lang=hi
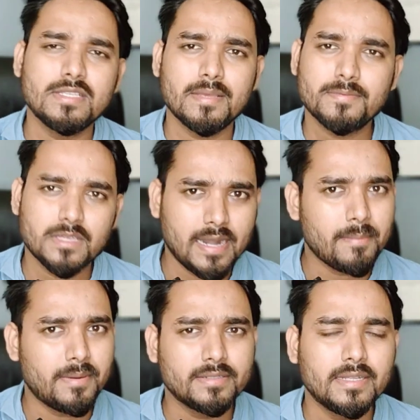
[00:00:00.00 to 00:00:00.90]

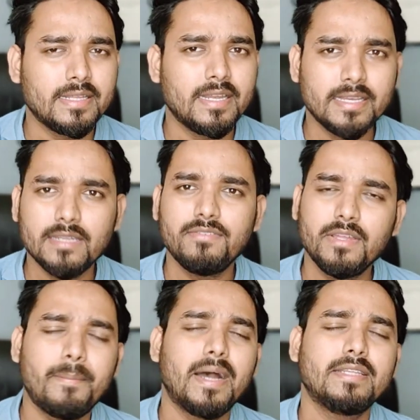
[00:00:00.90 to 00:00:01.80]
अनसब्सक्राइब कर देते हैं लेकिन
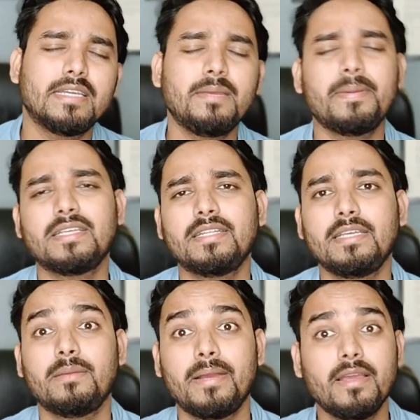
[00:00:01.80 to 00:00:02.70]
फिर बात यहीं पर आ
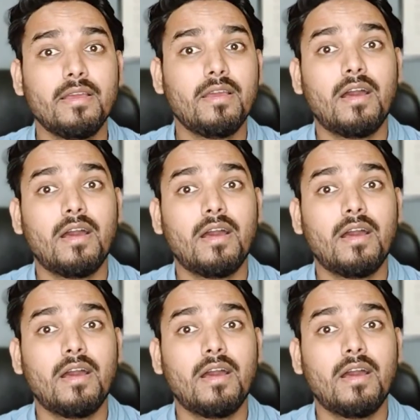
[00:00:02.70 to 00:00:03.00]
जाती है कि भाई